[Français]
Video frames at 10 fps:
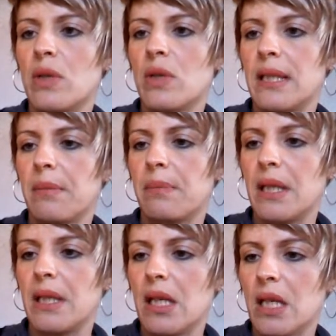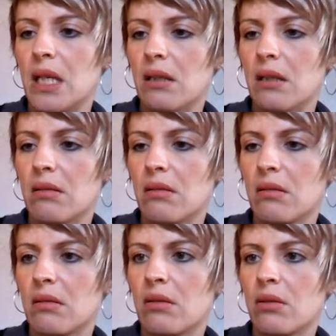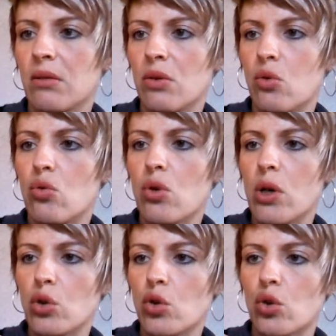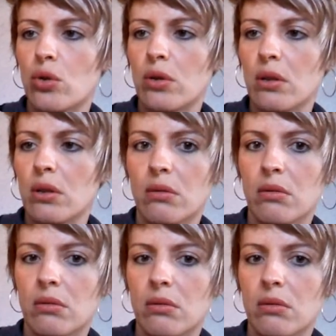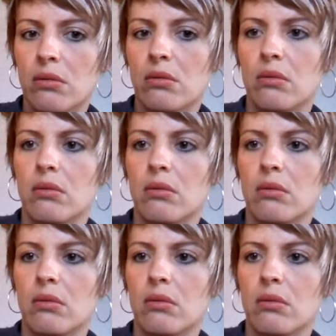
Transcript: Donc c'est une huile capillaire couleur jaune.